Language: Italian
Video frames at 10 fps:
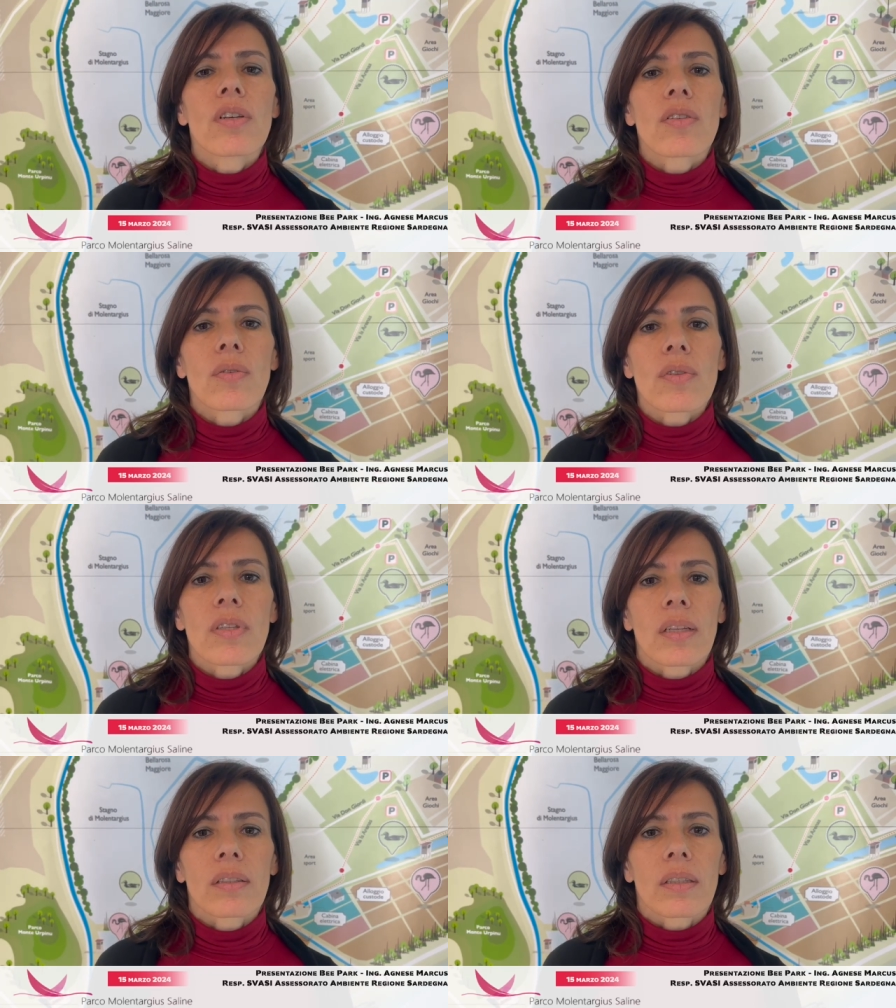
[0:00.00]
sono
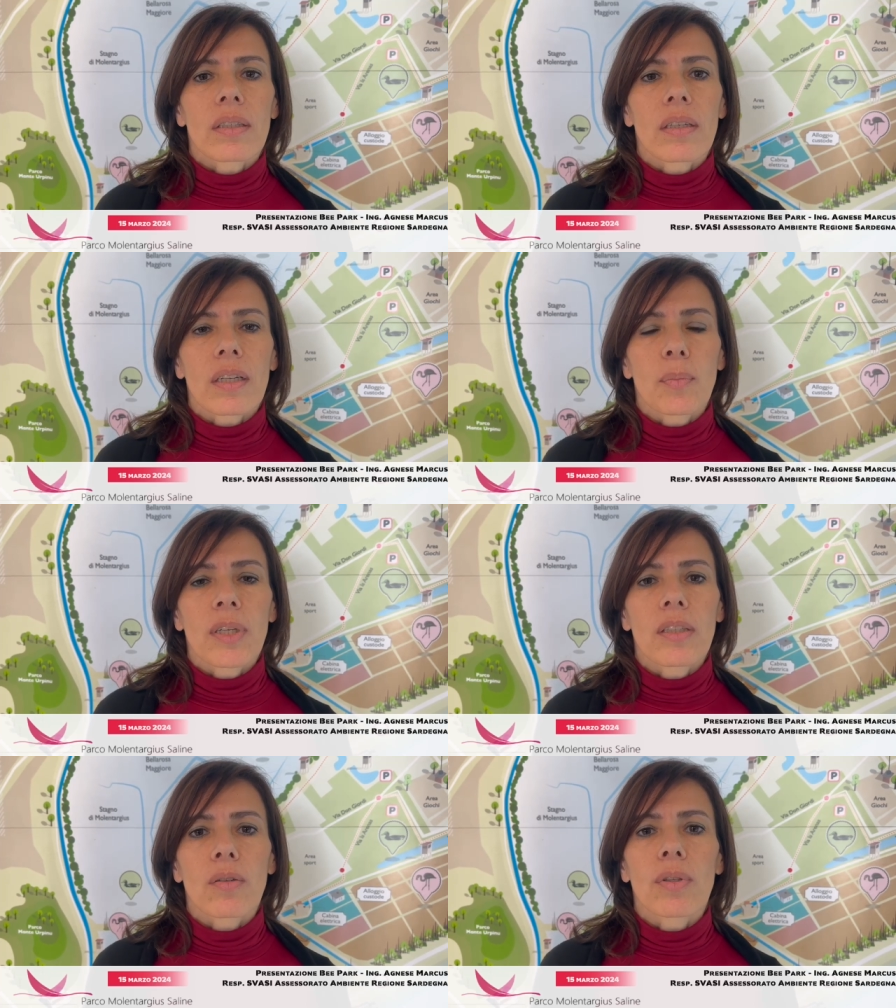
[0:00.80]
state
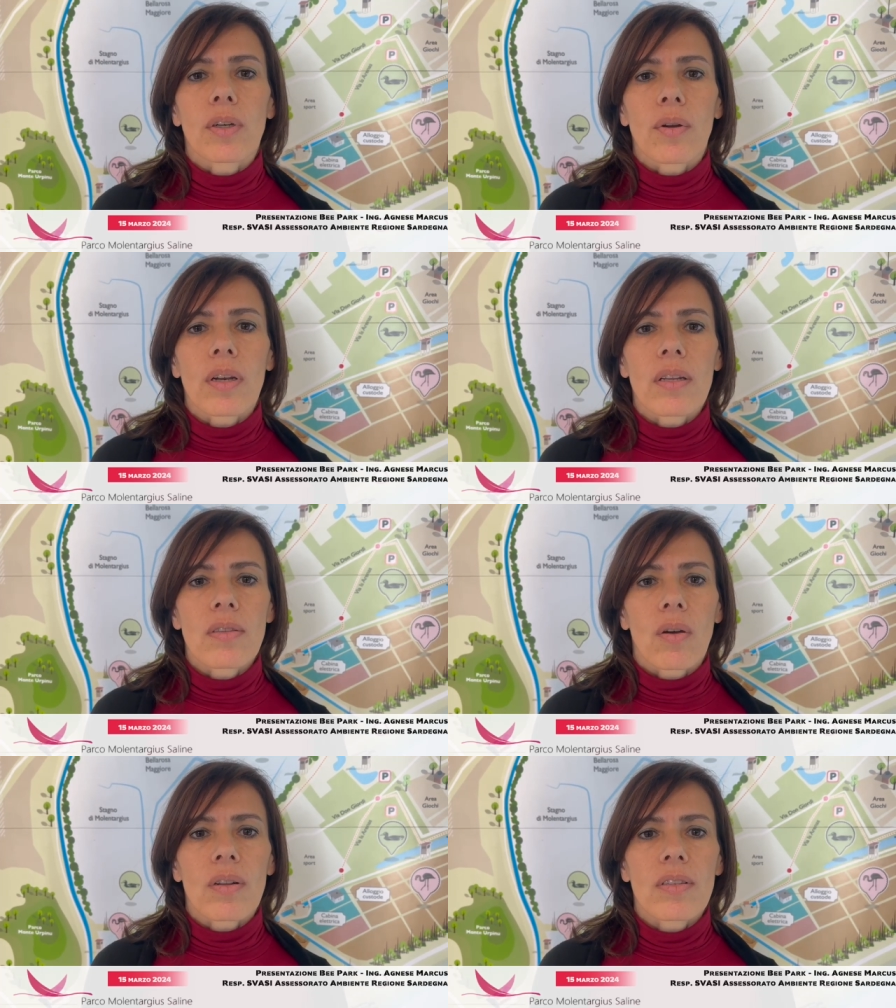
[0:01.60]
reperite ulteriori
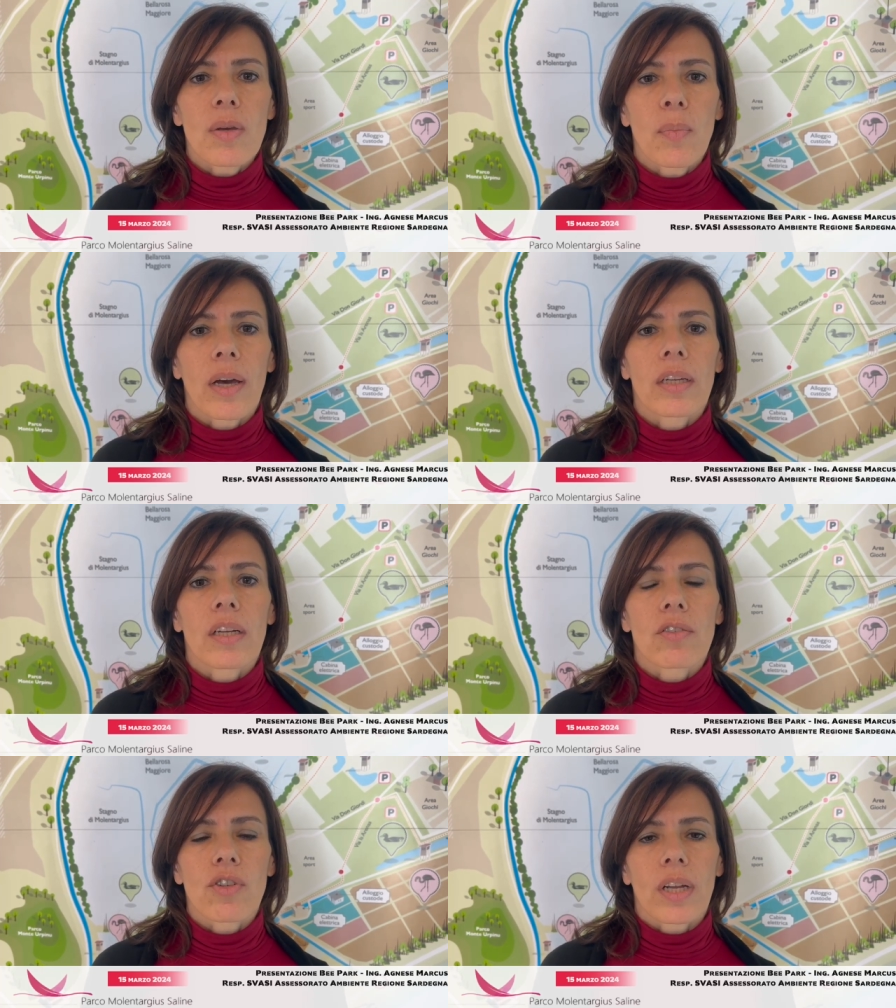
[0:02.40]
risorse pari
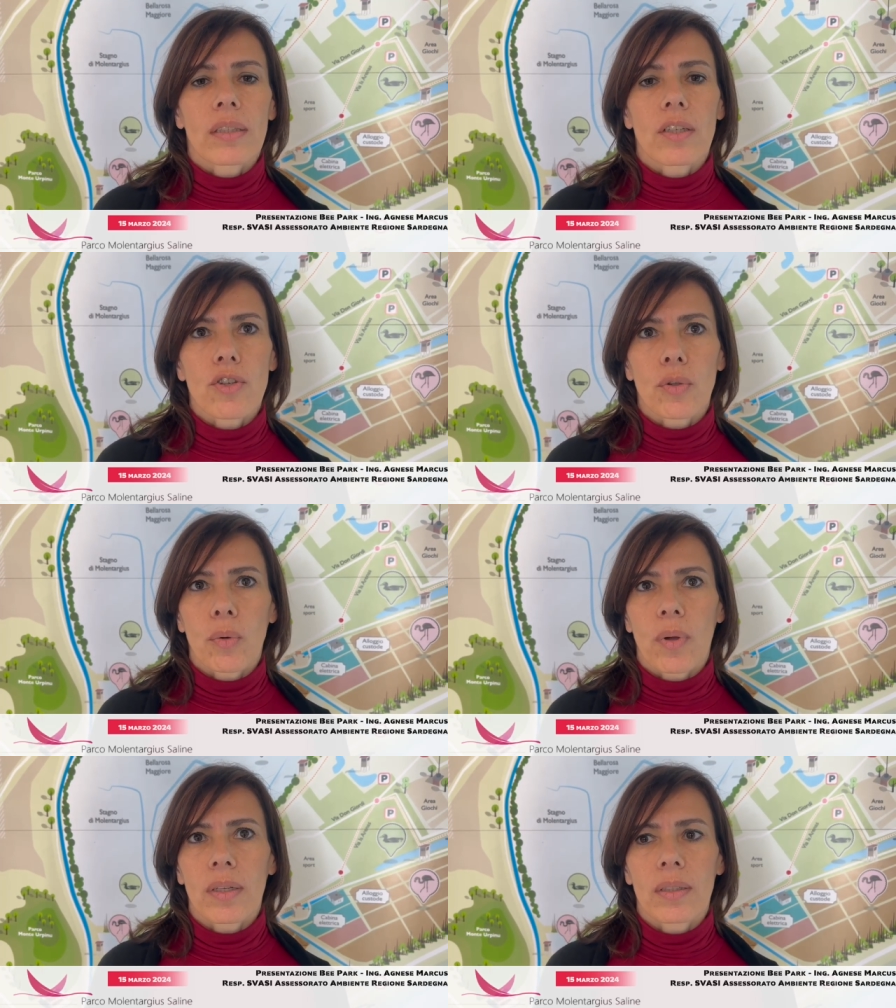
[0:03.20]
a circa
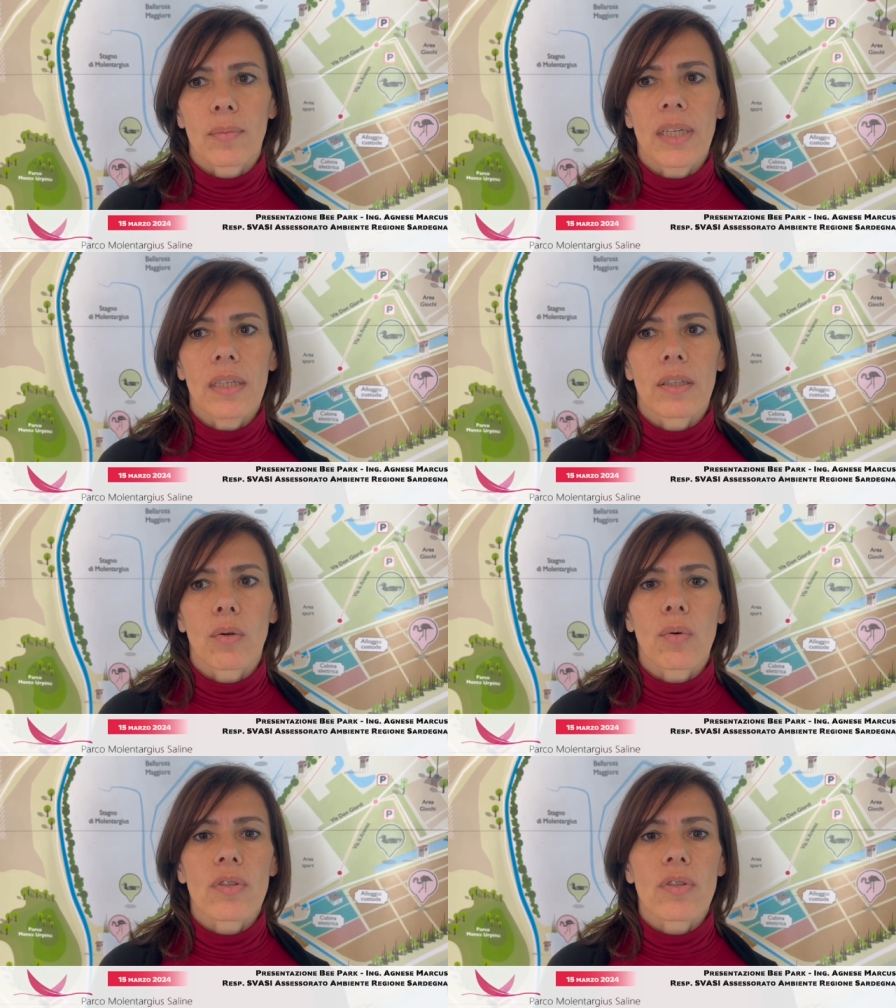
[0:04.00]
340.000 euro.